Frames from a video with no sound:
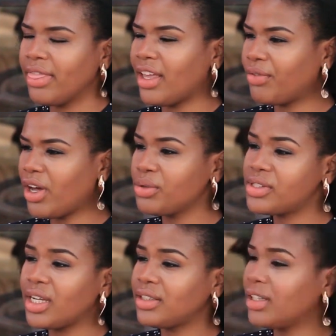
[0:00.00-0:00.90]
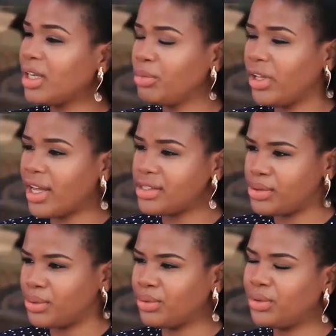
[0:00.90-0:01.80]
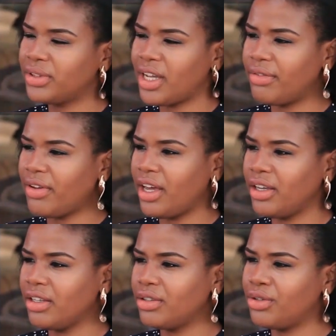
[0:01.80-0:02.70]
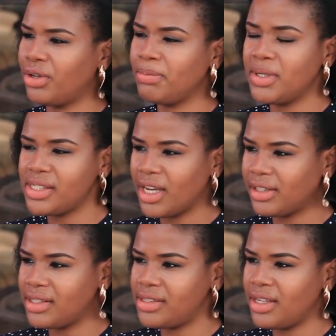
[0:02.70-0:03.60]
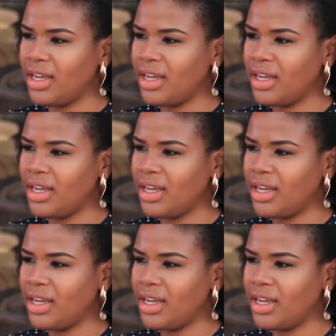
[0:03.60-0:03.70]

d'avoir une certaine rémunération. Le travail de Miss RDC